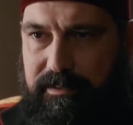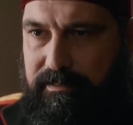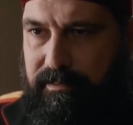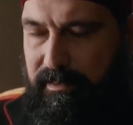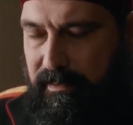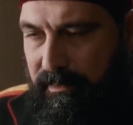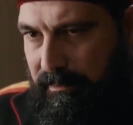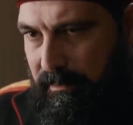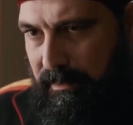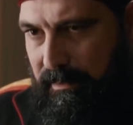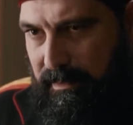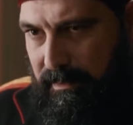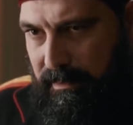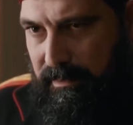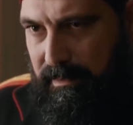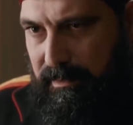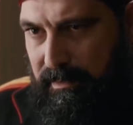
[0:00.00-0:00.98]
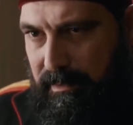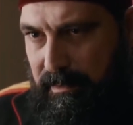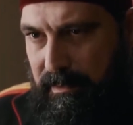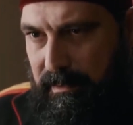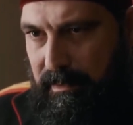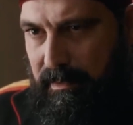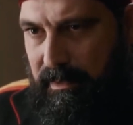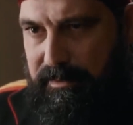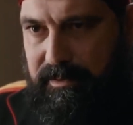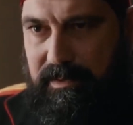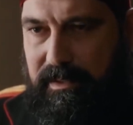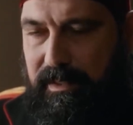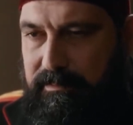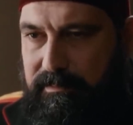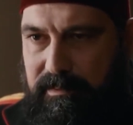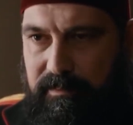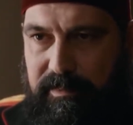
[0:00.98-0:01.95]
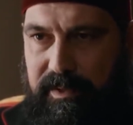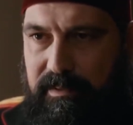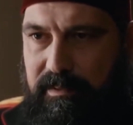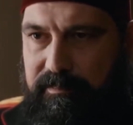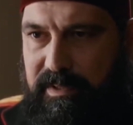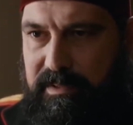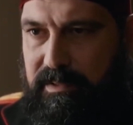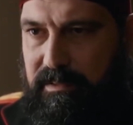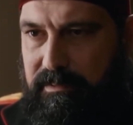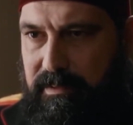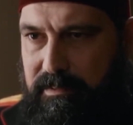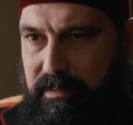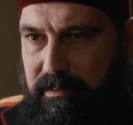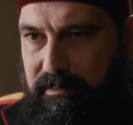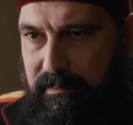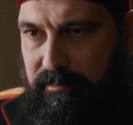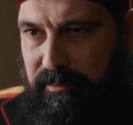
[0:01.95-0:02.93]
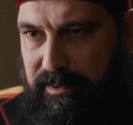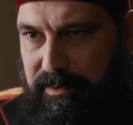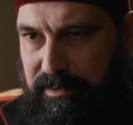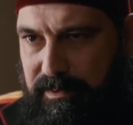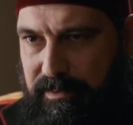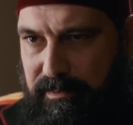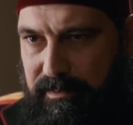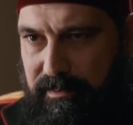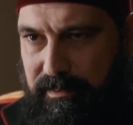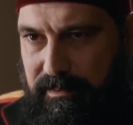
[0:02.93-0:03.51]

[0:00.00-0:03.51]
kuruyorsunuz açık arttırmayla mezarda satılmış.